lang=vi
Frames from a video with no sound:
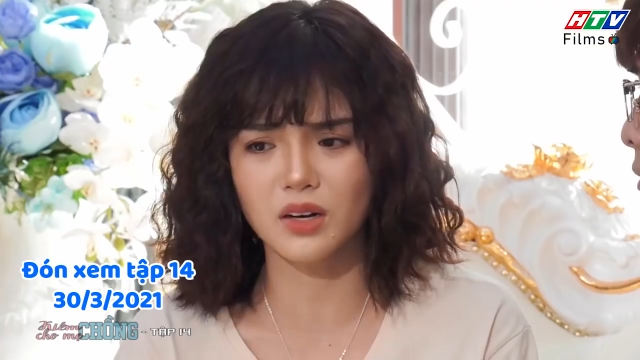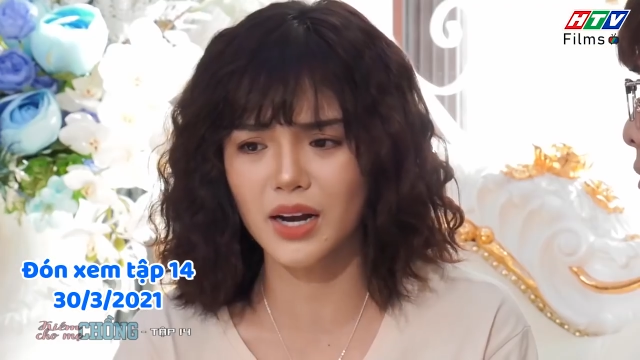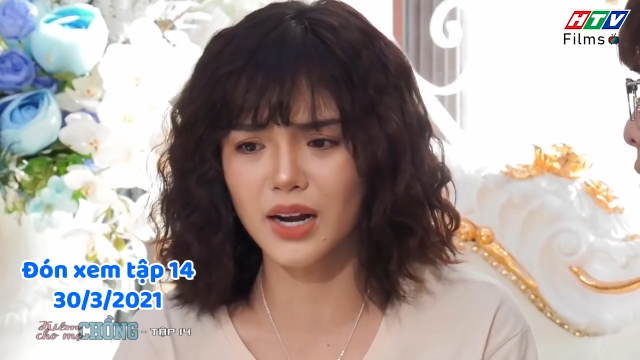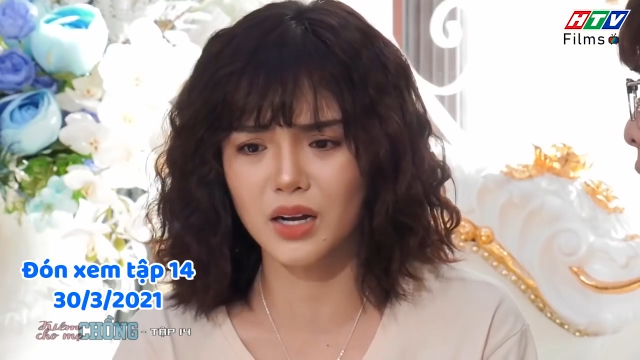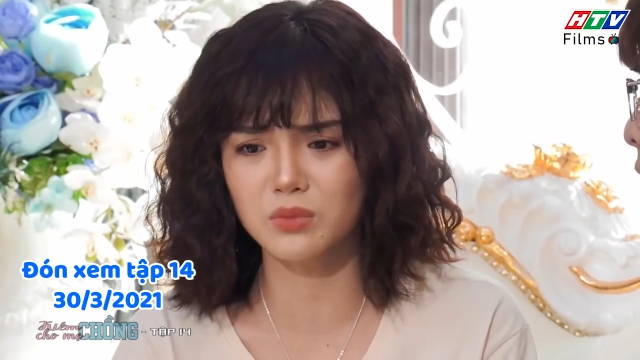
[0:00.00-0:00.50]
ở
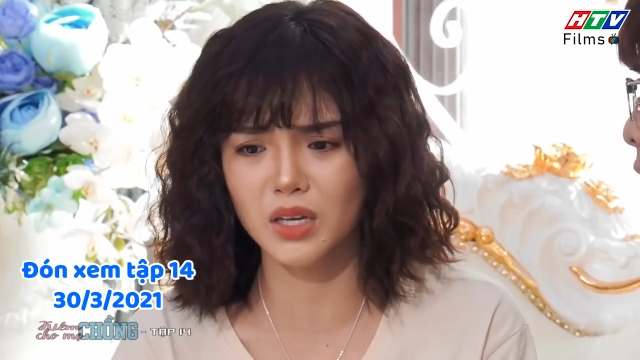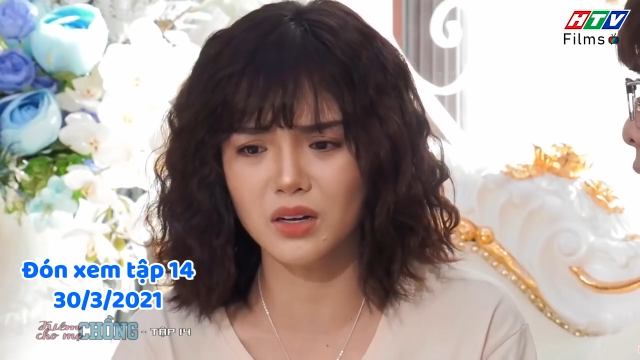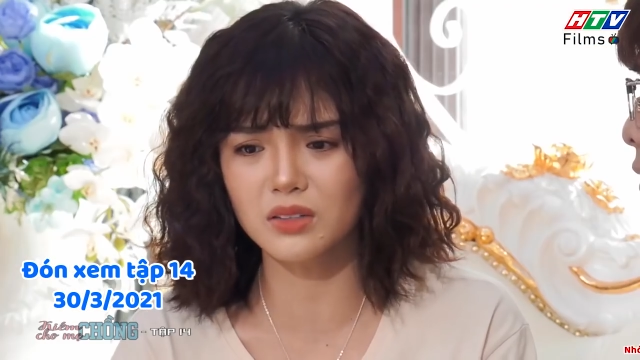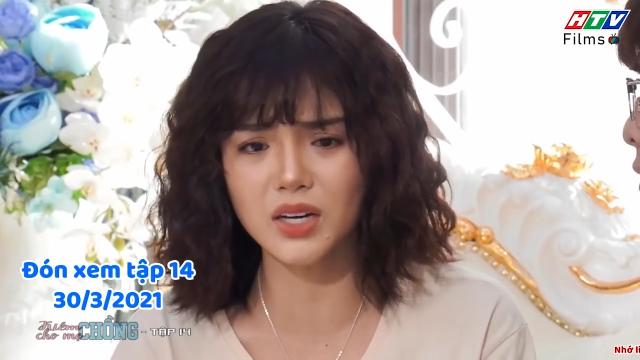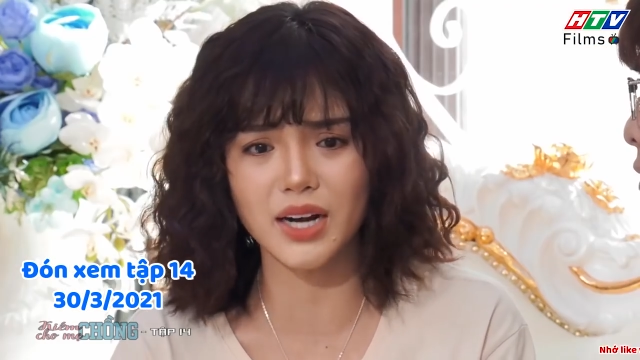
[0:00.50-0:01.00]
đây là công việc
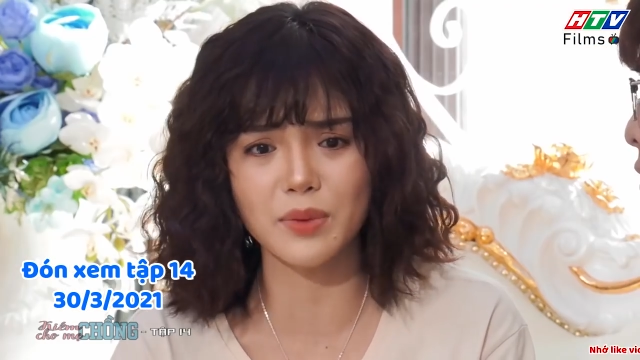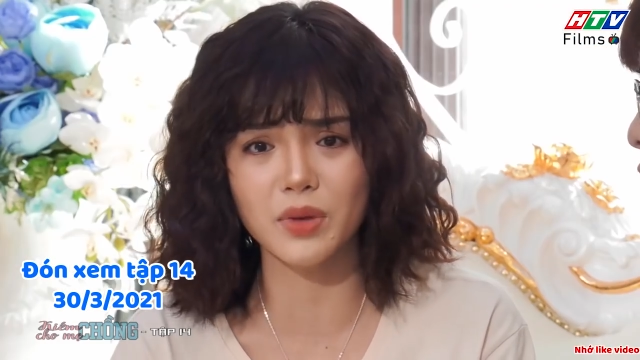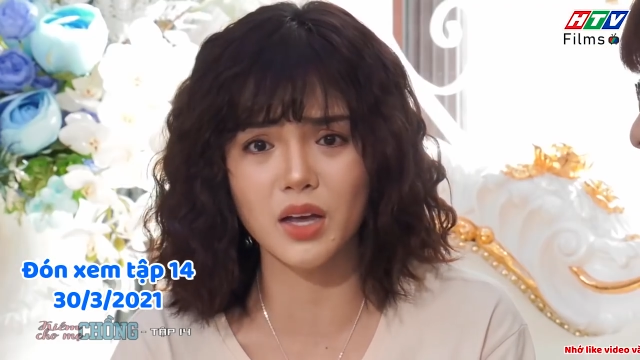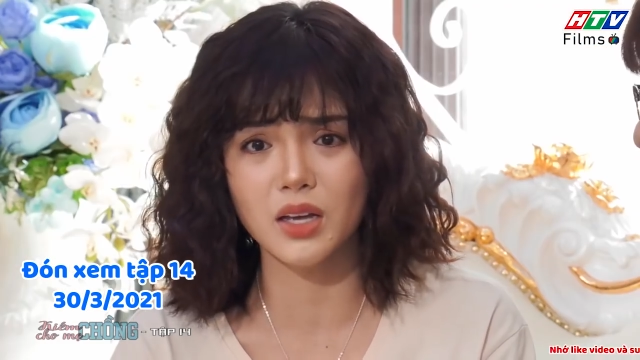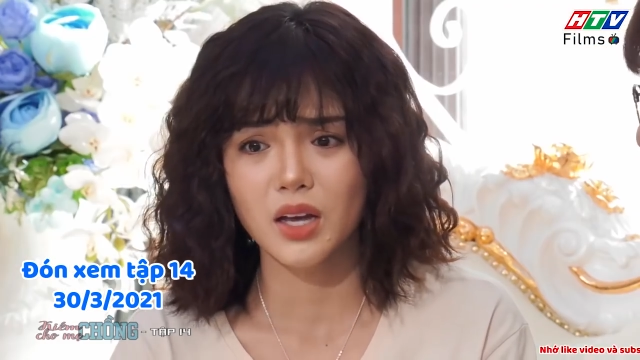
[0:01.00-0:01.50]
con rất là đam
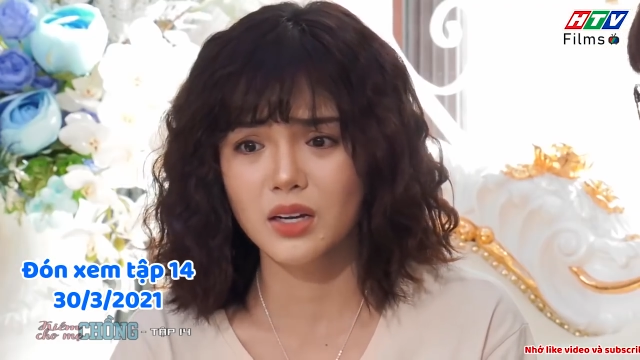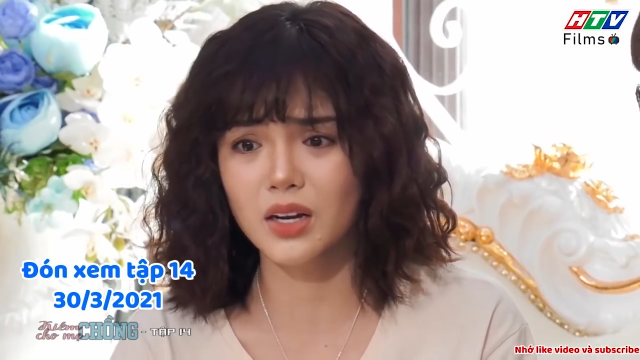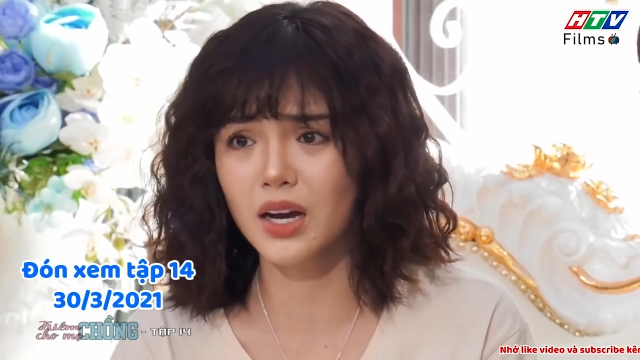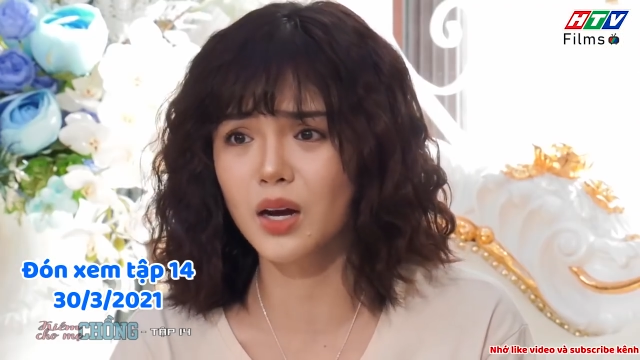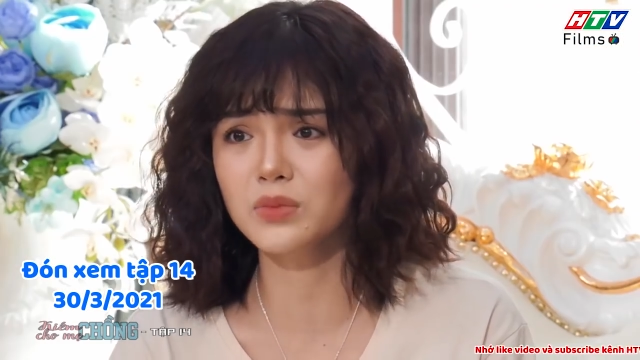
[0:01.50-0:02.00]
mê
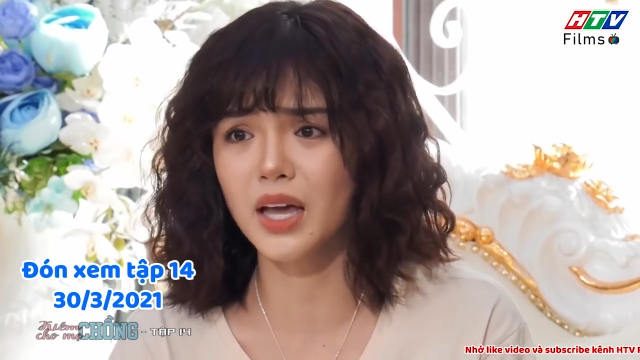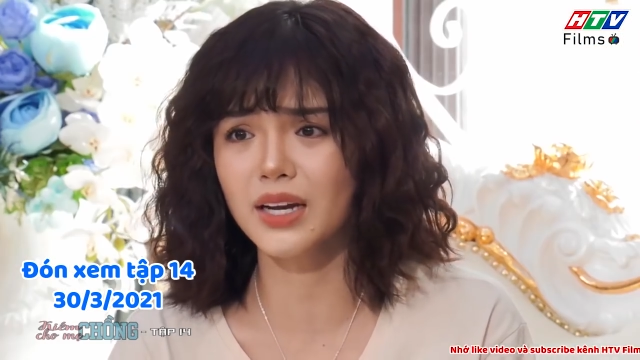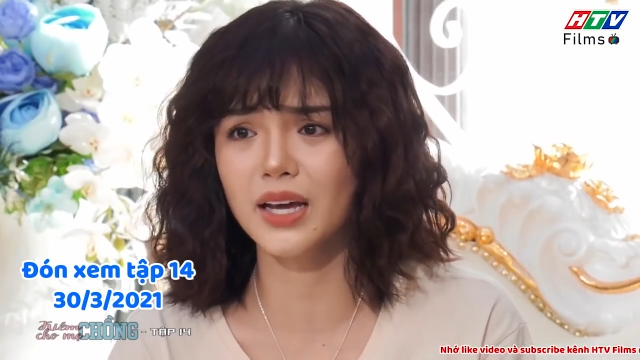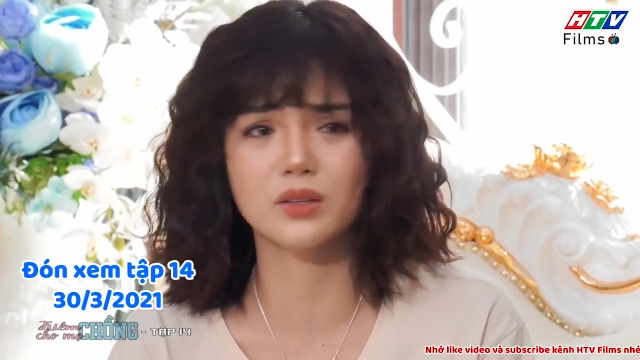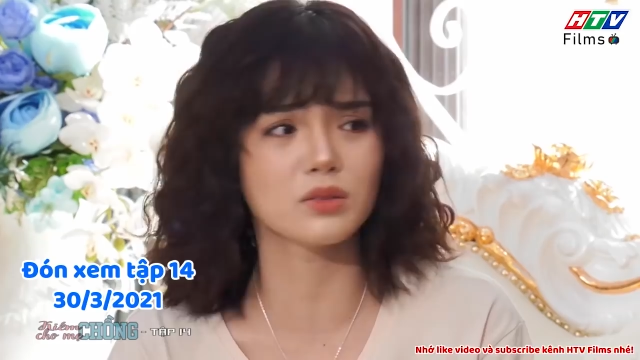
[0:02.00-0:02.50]
nên là không thể
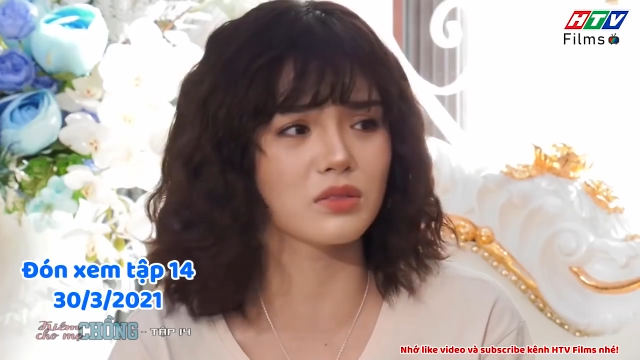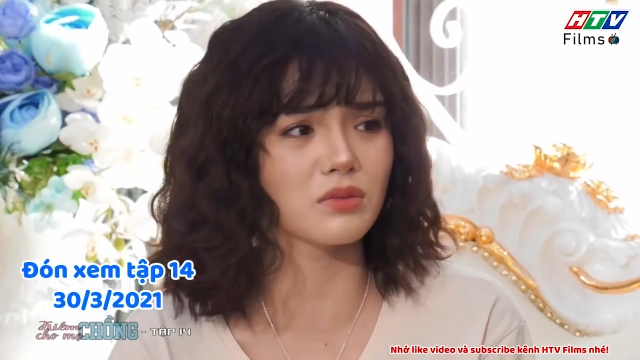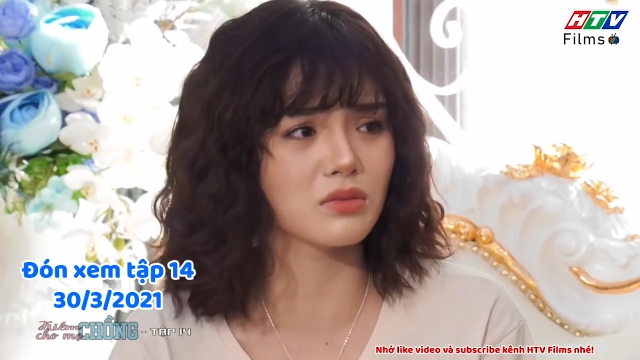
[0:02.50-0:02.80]
nào